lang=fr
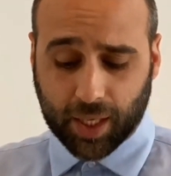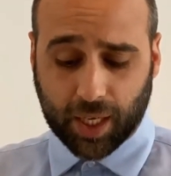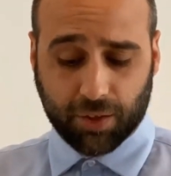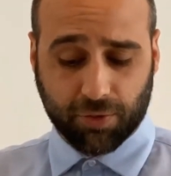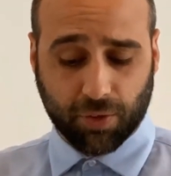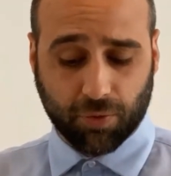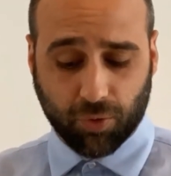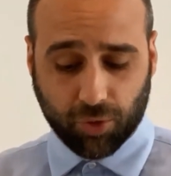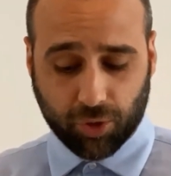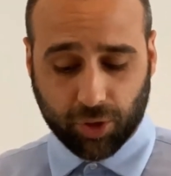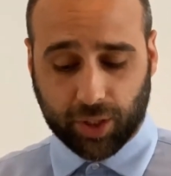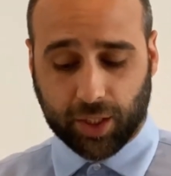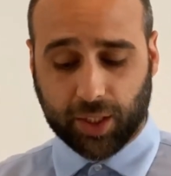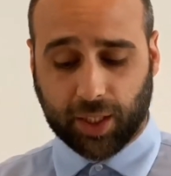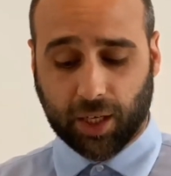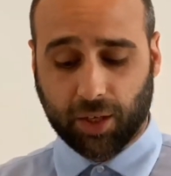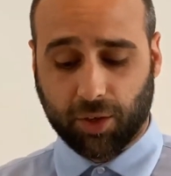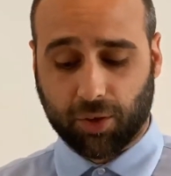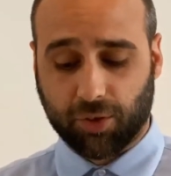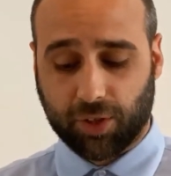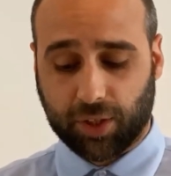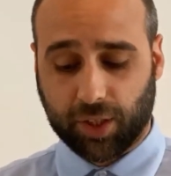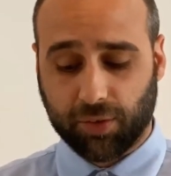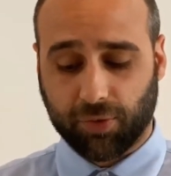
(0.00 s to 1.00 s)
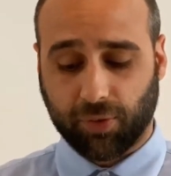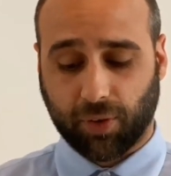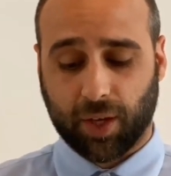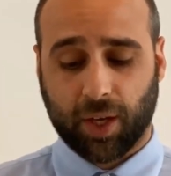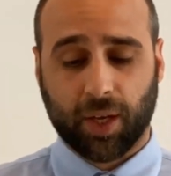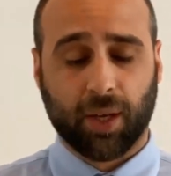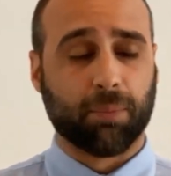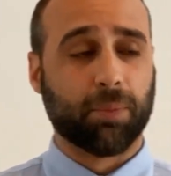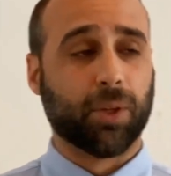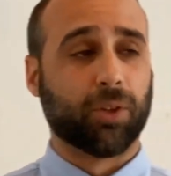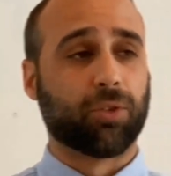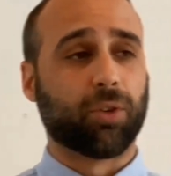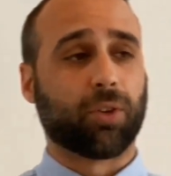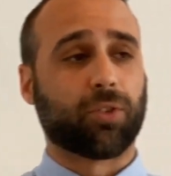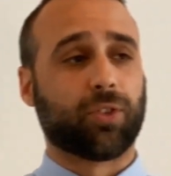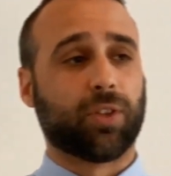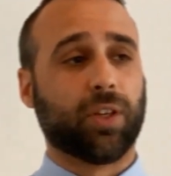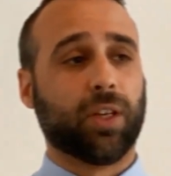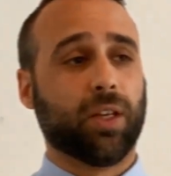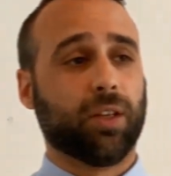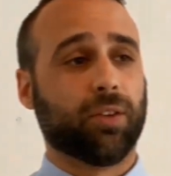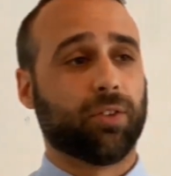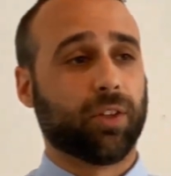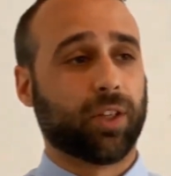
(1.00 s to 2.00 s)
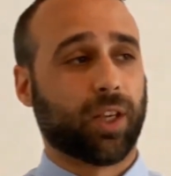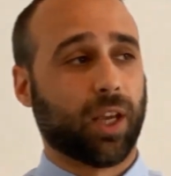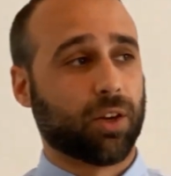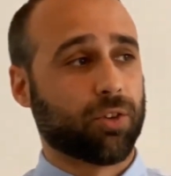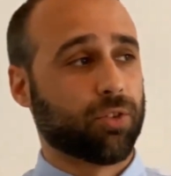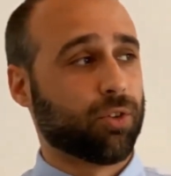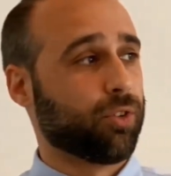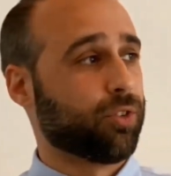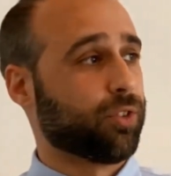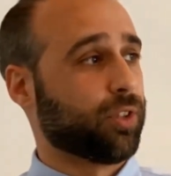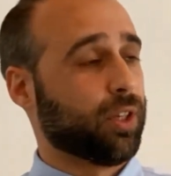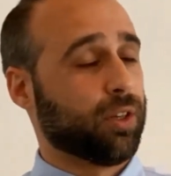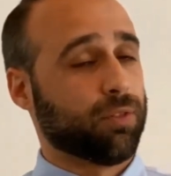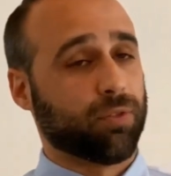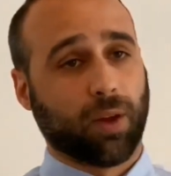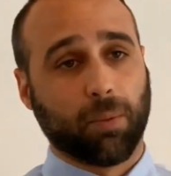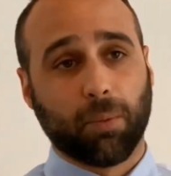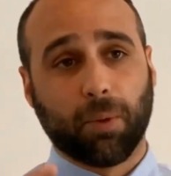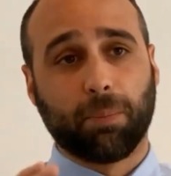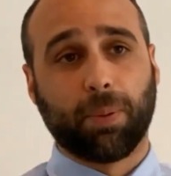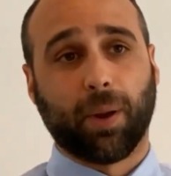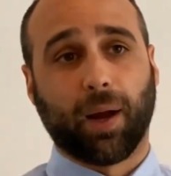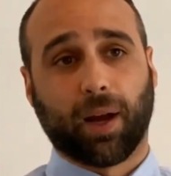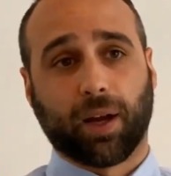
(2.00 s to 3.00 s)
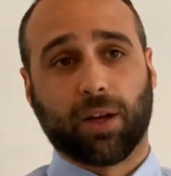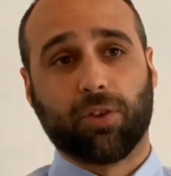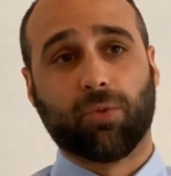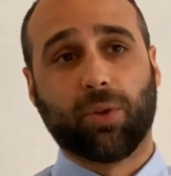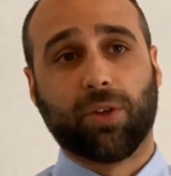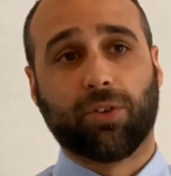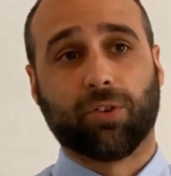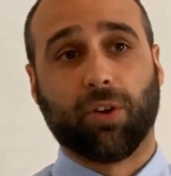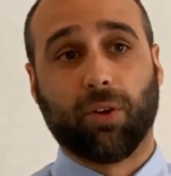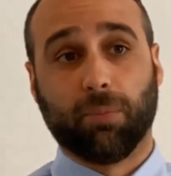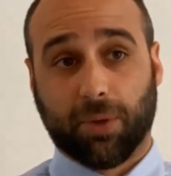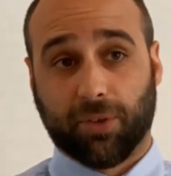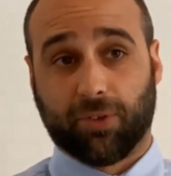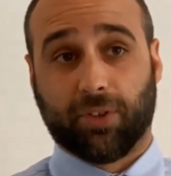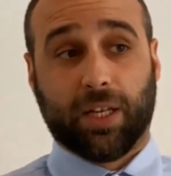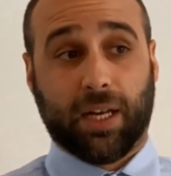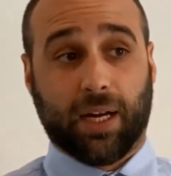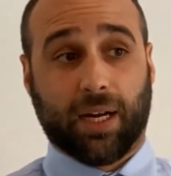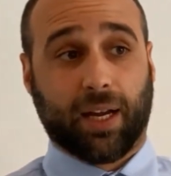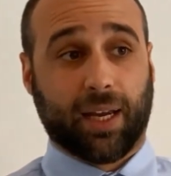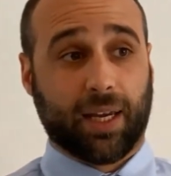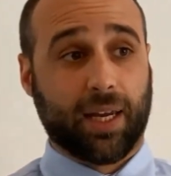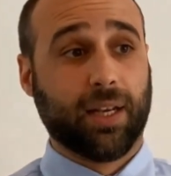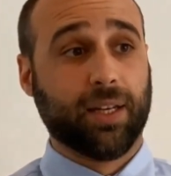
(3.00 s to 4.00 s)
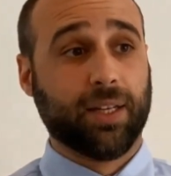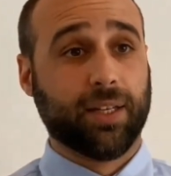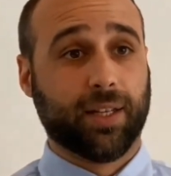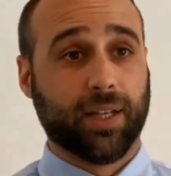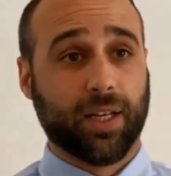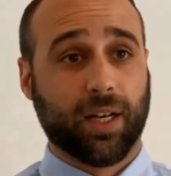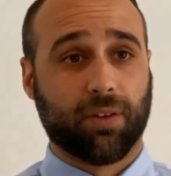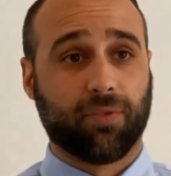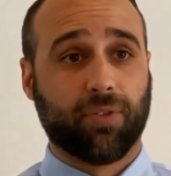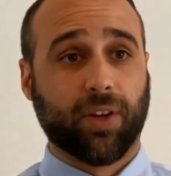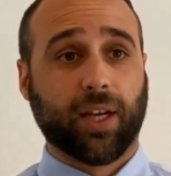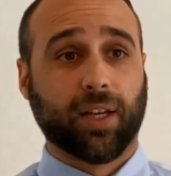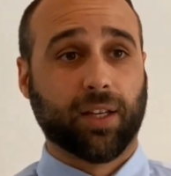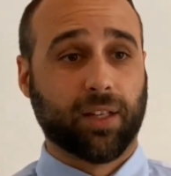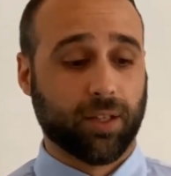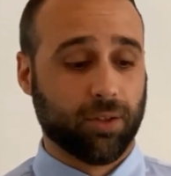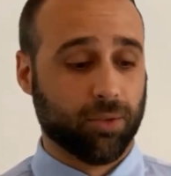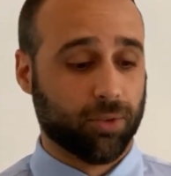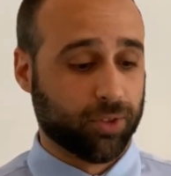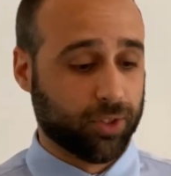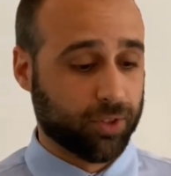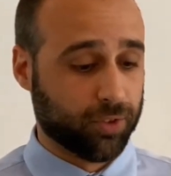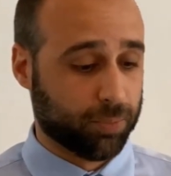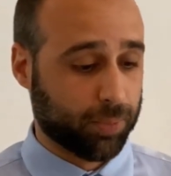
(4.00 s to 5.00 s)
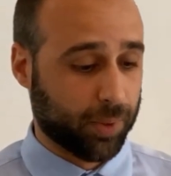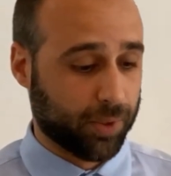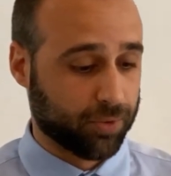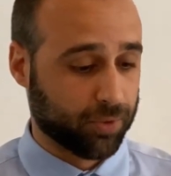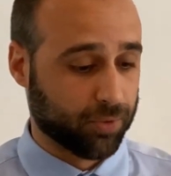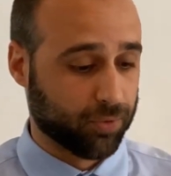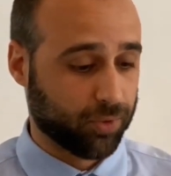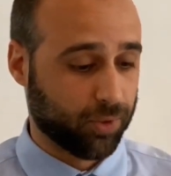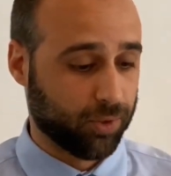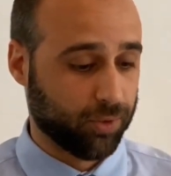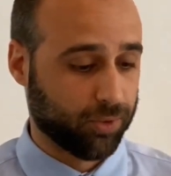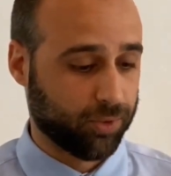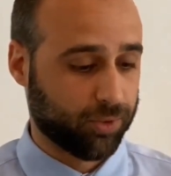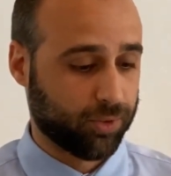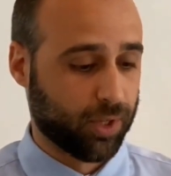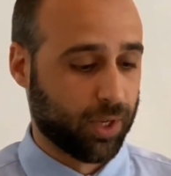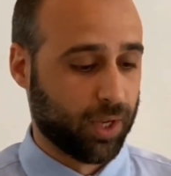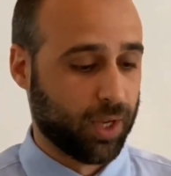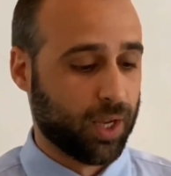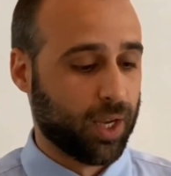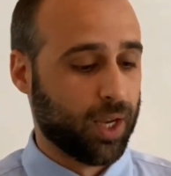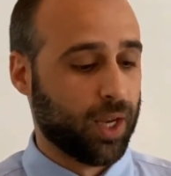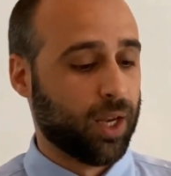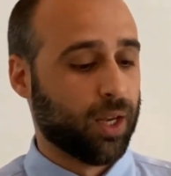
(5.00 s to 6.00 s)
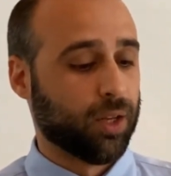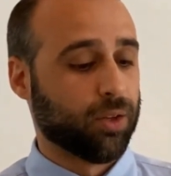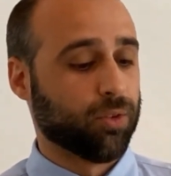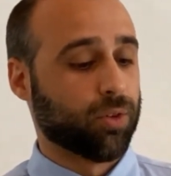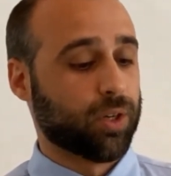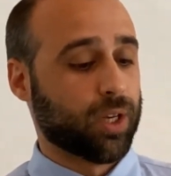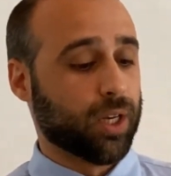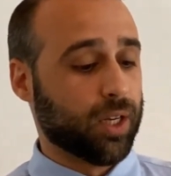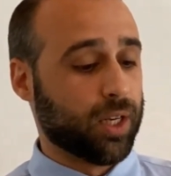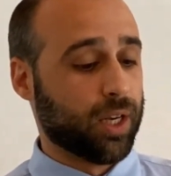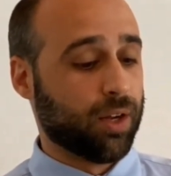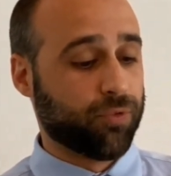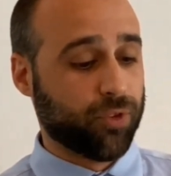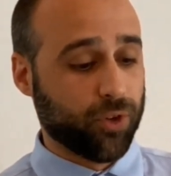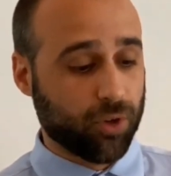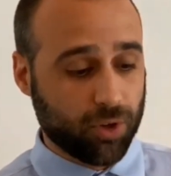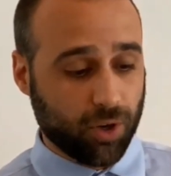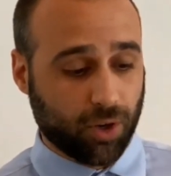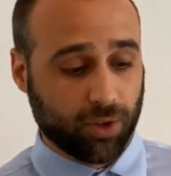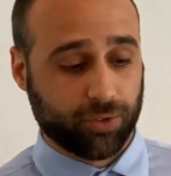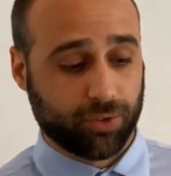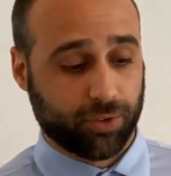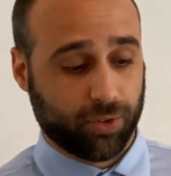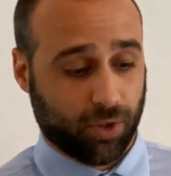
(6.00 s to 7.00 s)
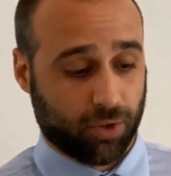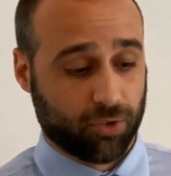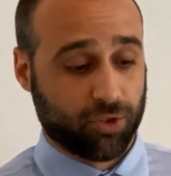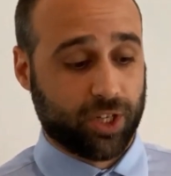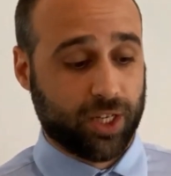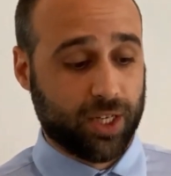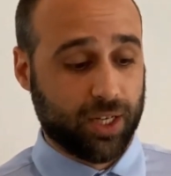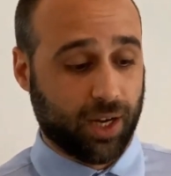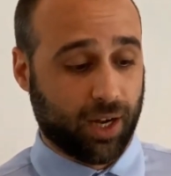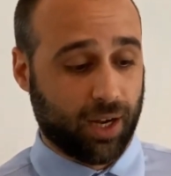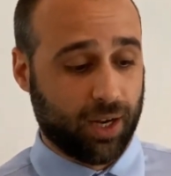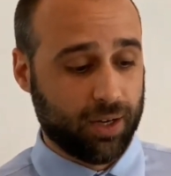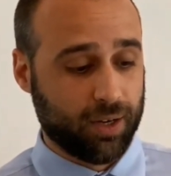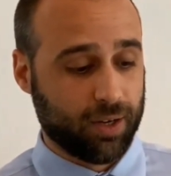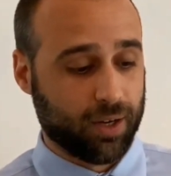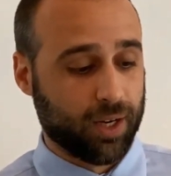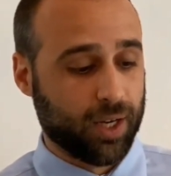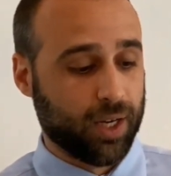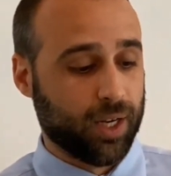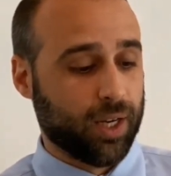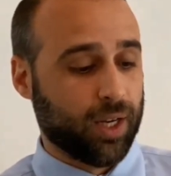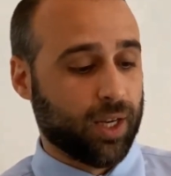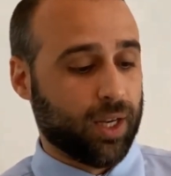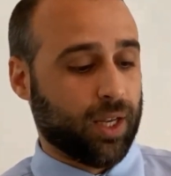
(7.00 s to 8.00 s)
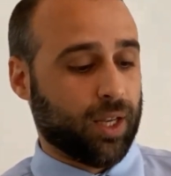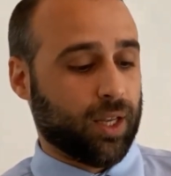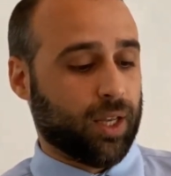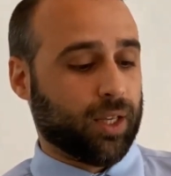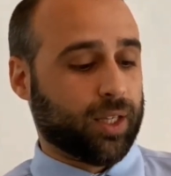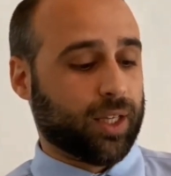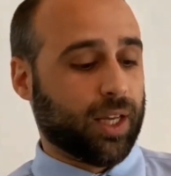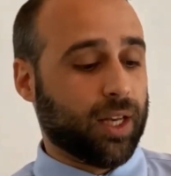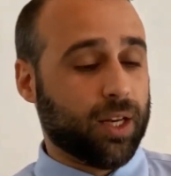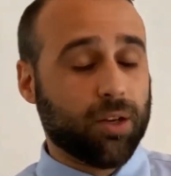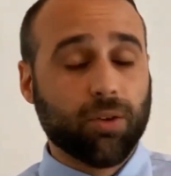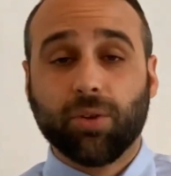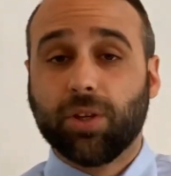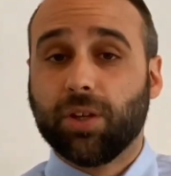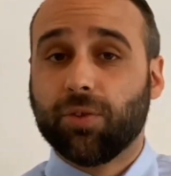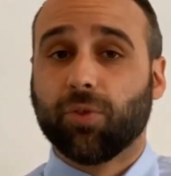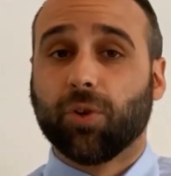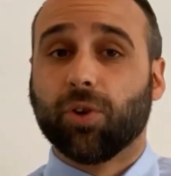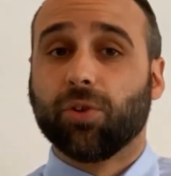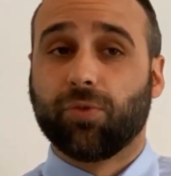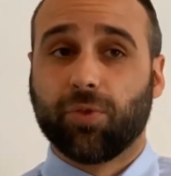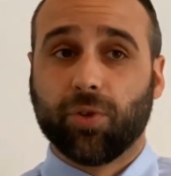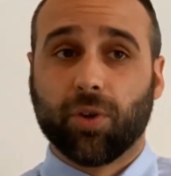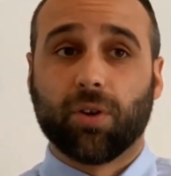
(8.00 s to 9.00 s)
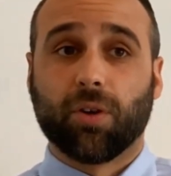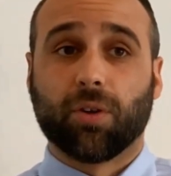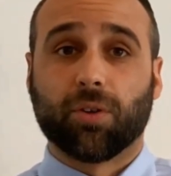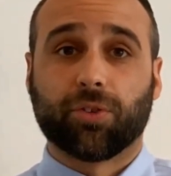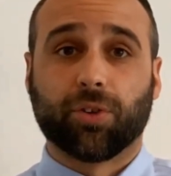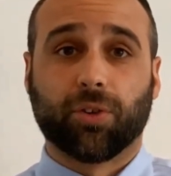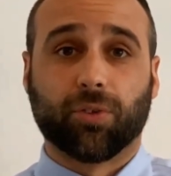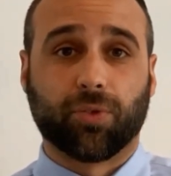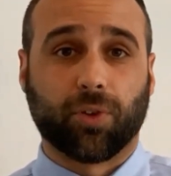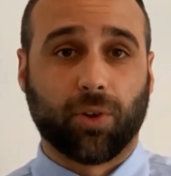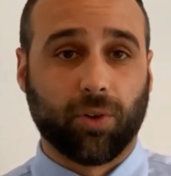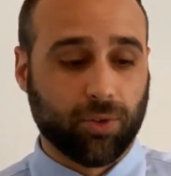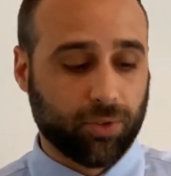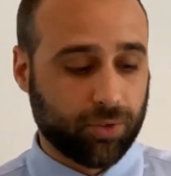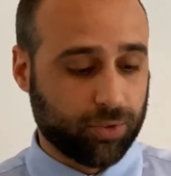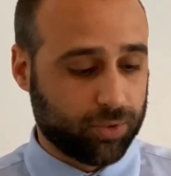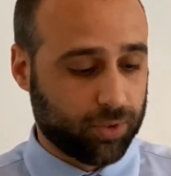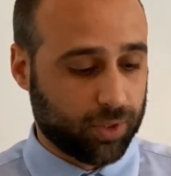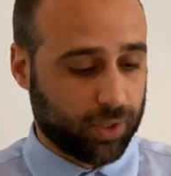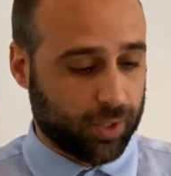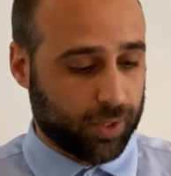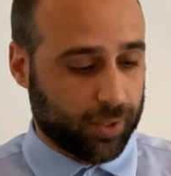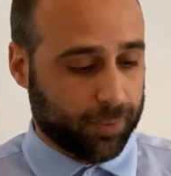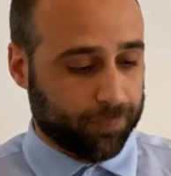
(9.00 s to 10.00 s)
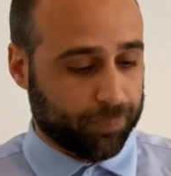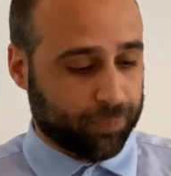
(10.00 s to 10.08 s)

Et je vais vous donner quelques chiffres. Bien sûr, c'est quelque chose qui est vraiment pas réjouissant, mais c'est la réalité, la vérité de ce qui se passe en France. Donc la violence en général, quel est le niveau de violence en France